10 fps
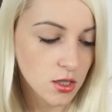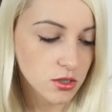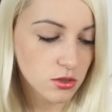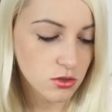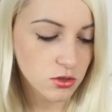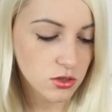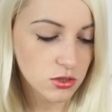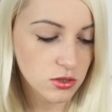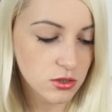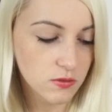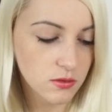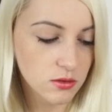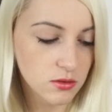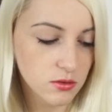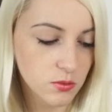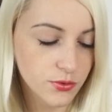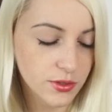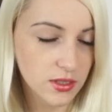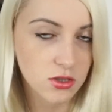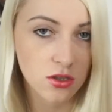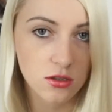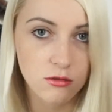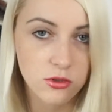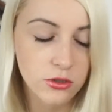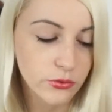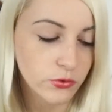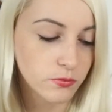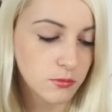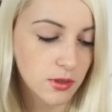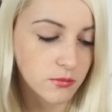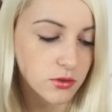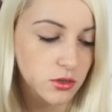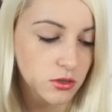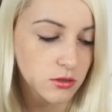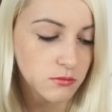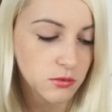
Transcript: 139 zł za 30 ml, my mamy 3